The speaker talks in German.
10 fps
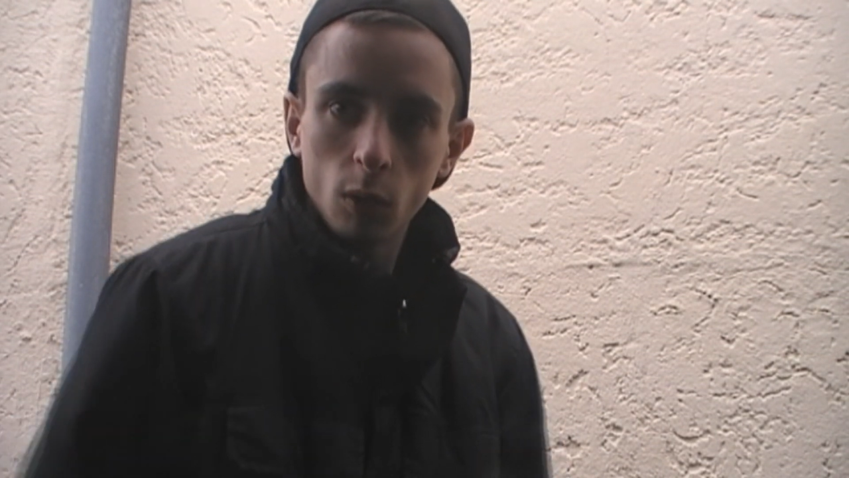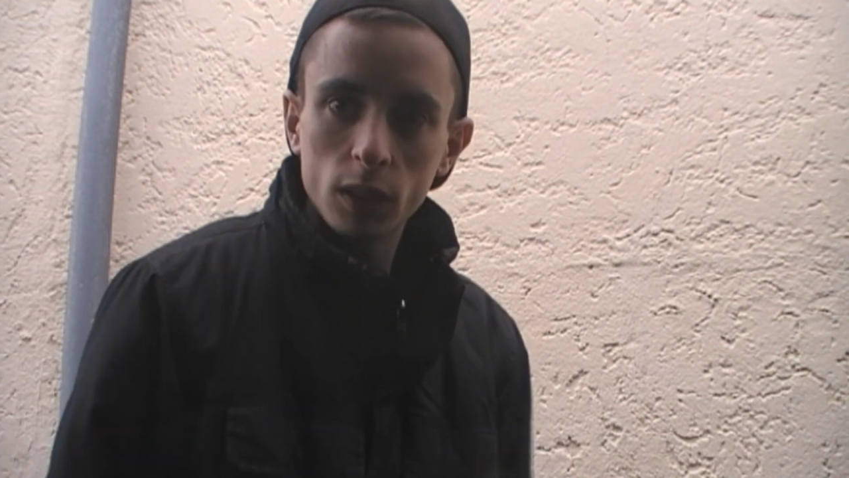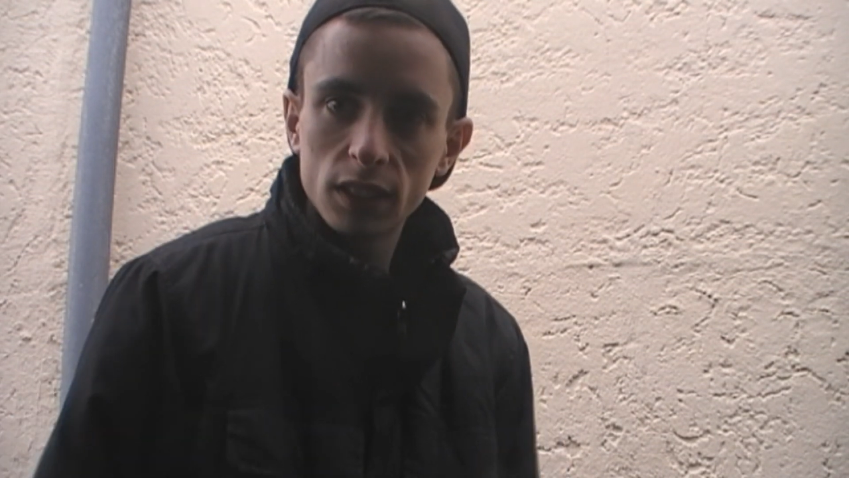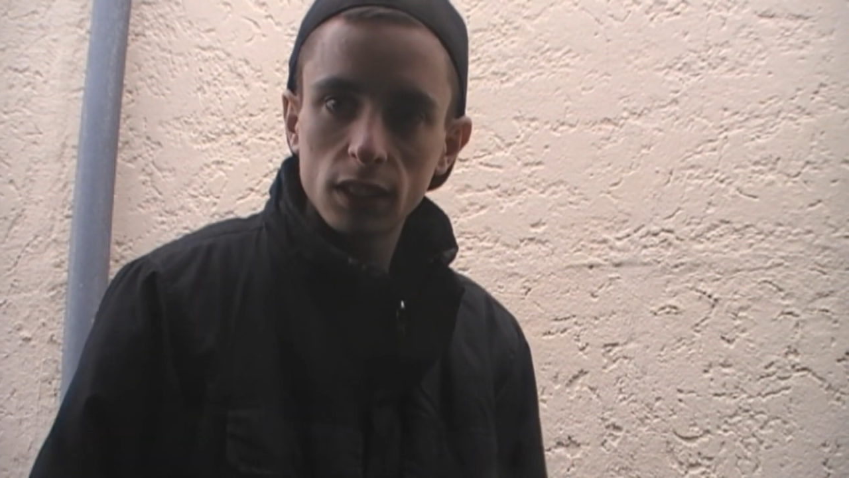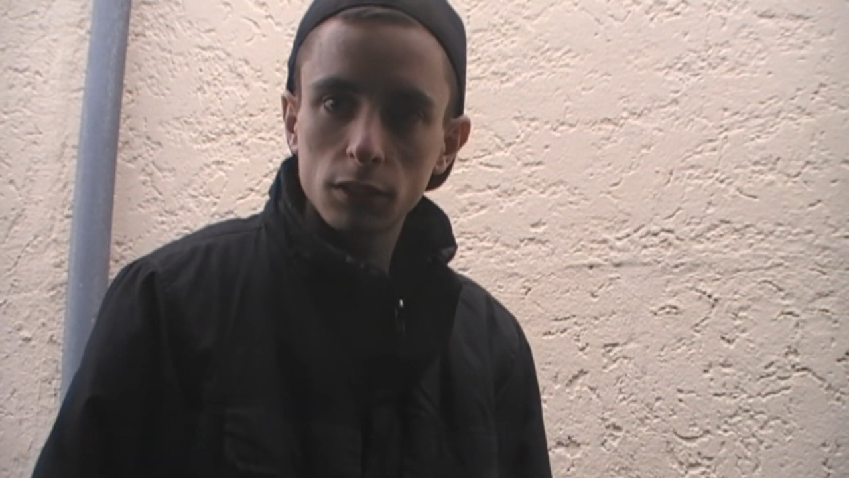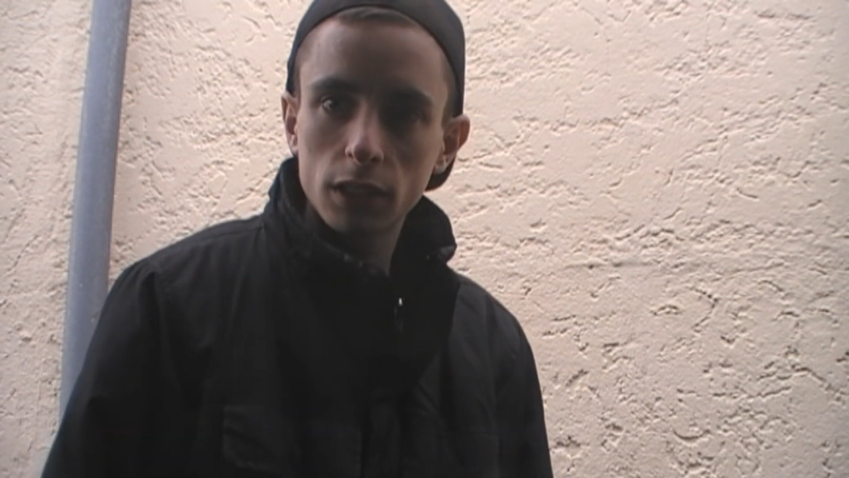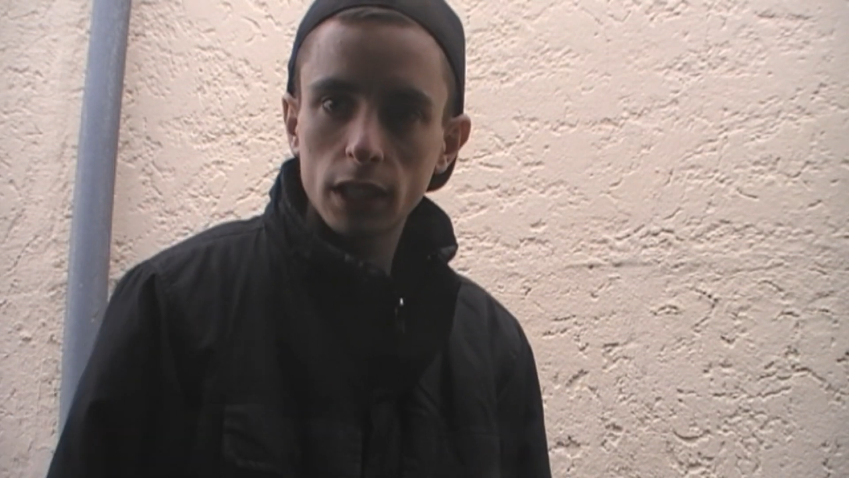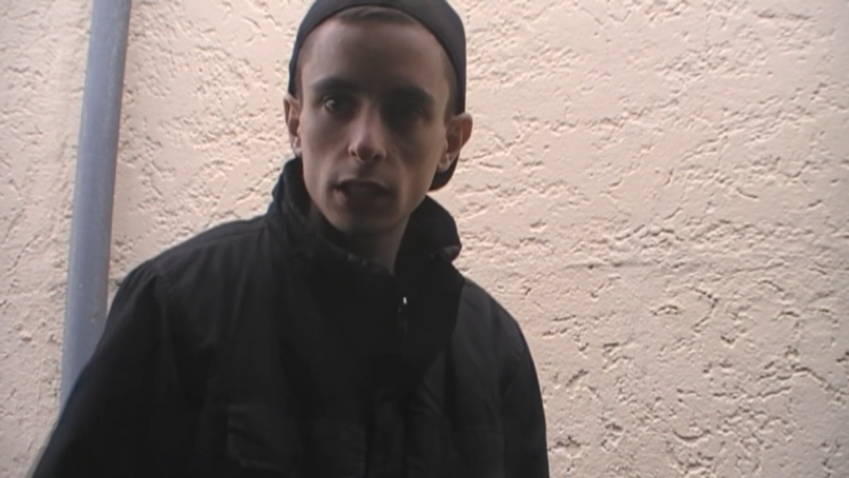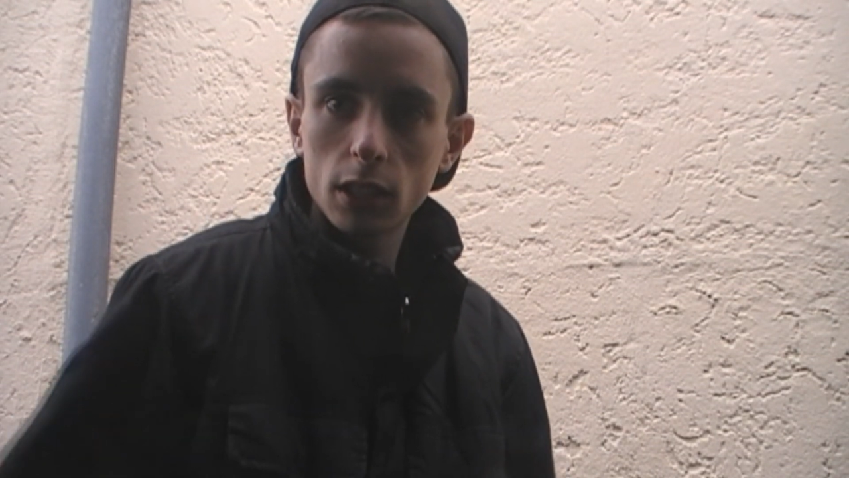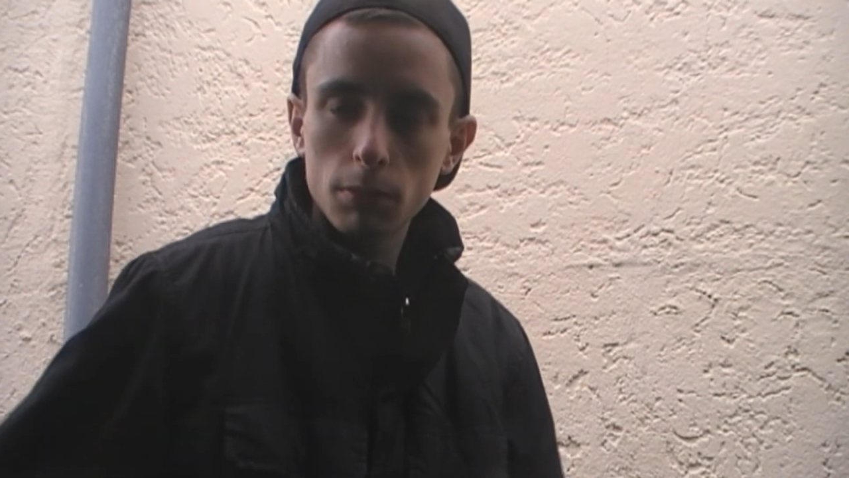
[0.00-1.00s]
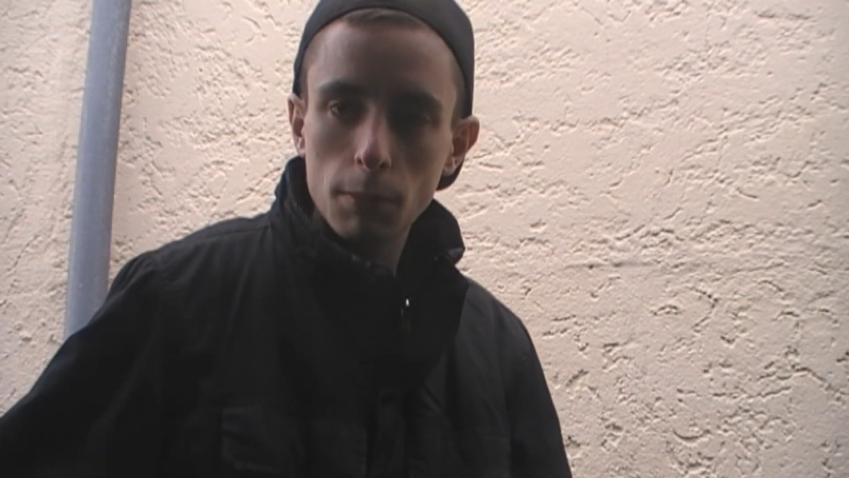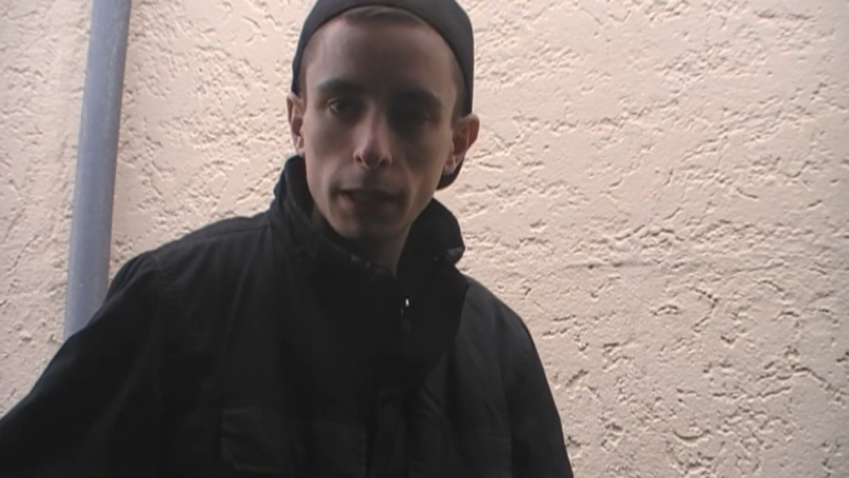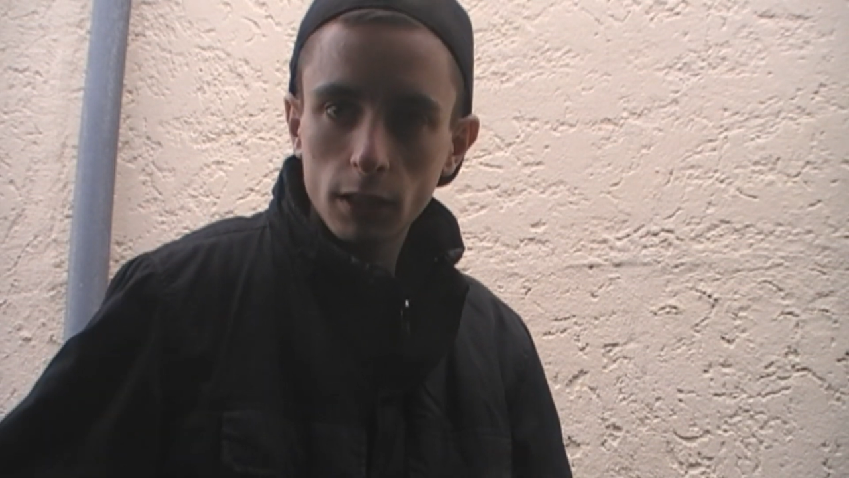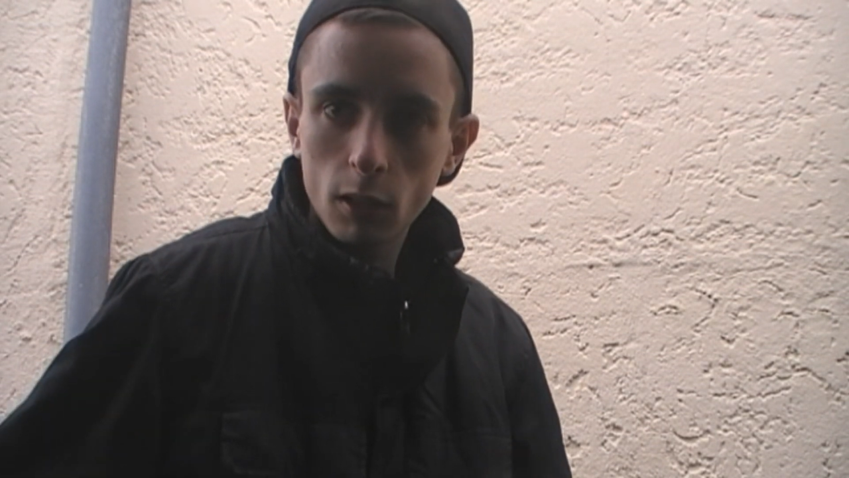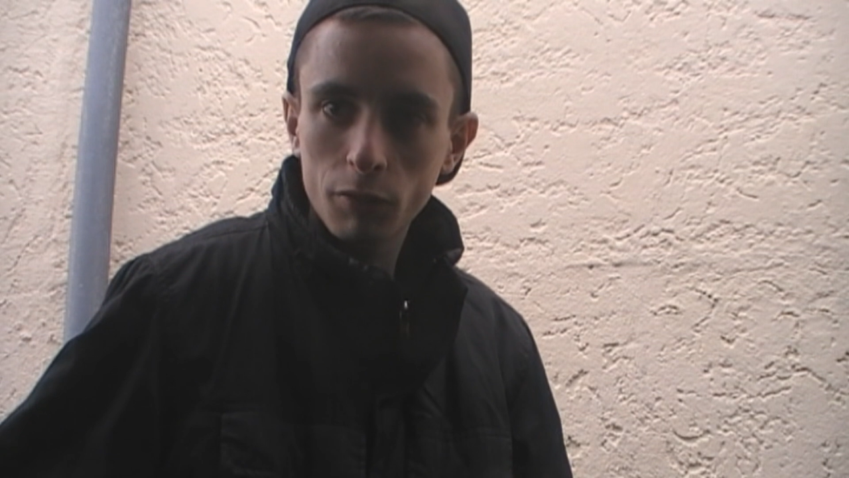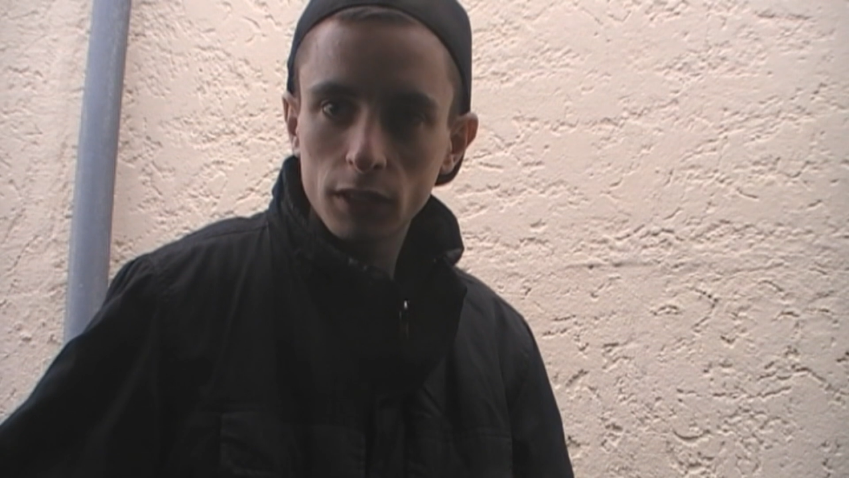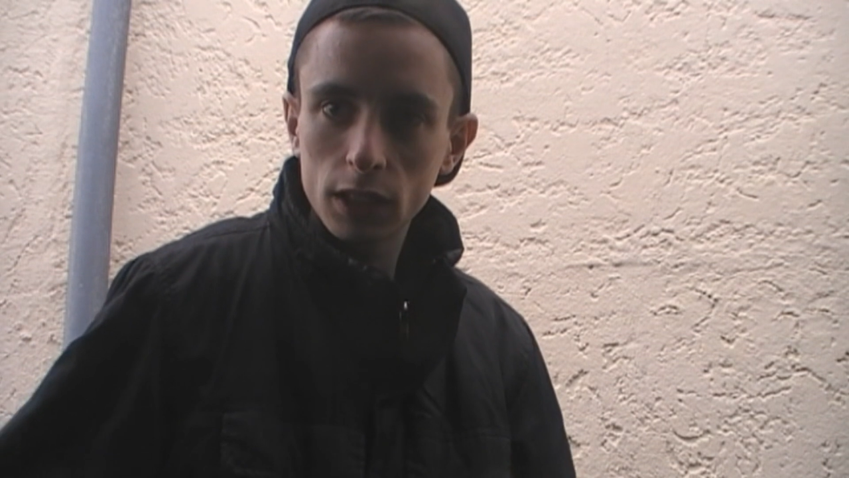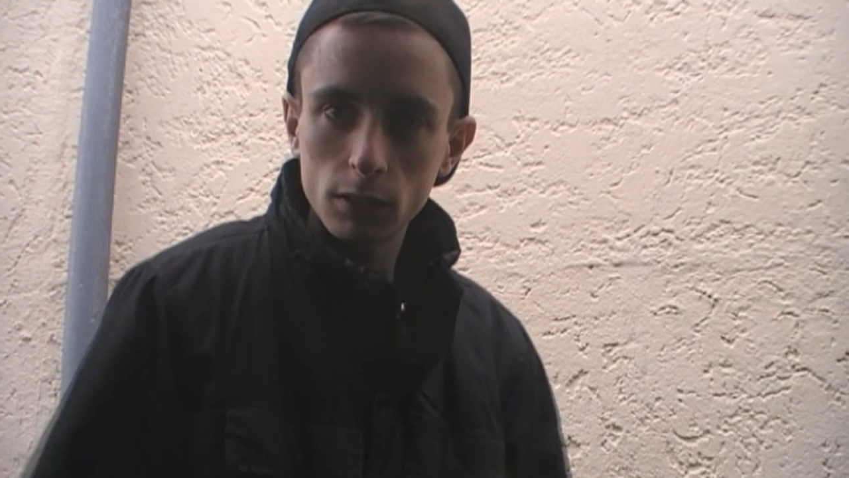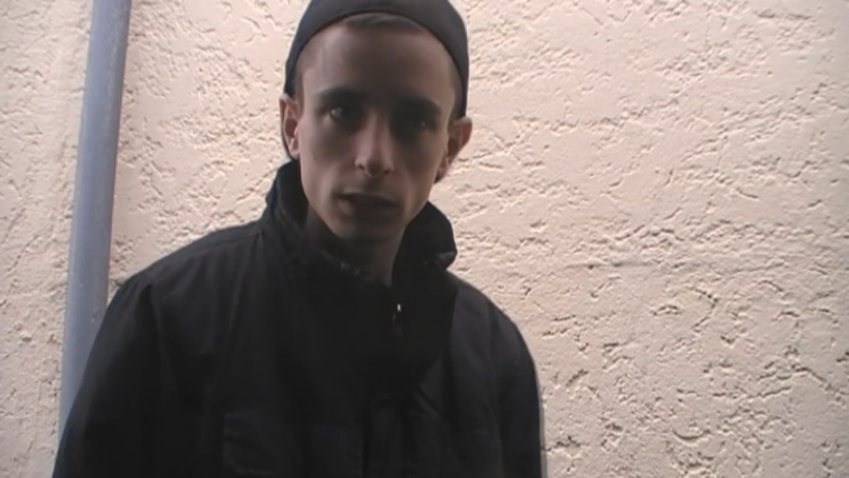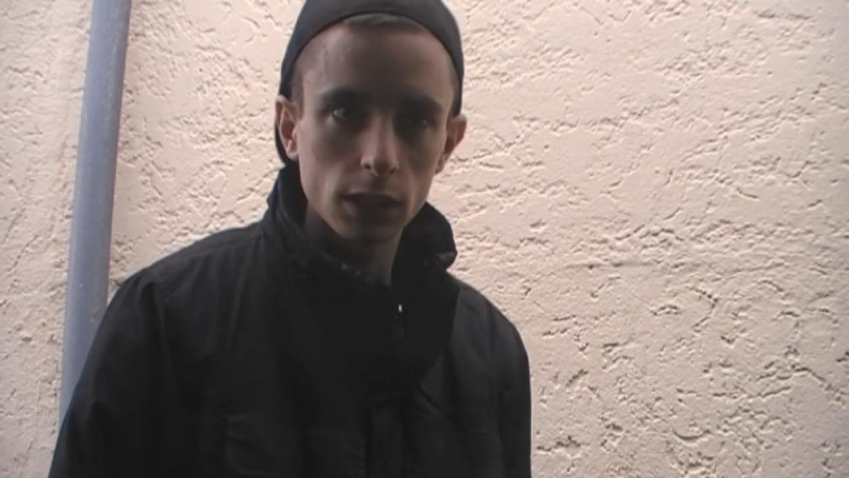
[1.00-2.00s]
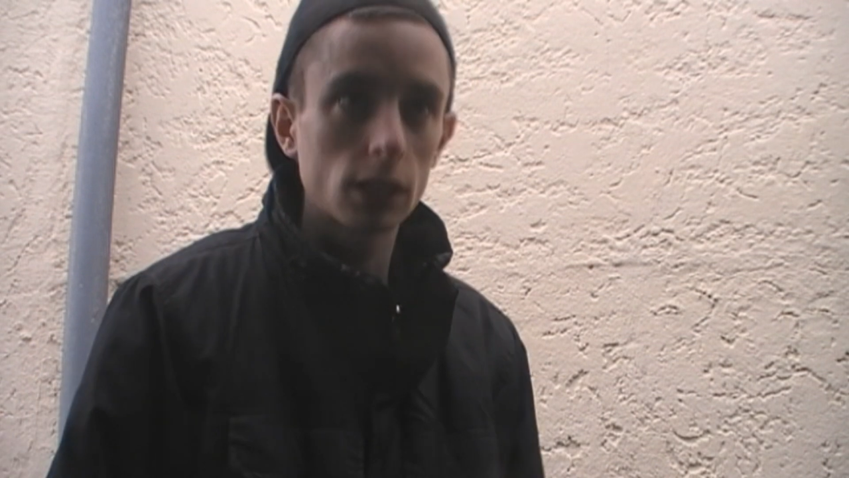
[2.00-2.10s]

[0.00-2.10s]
Und ist natürlich ärgerlich, wenn man einkaufen geht und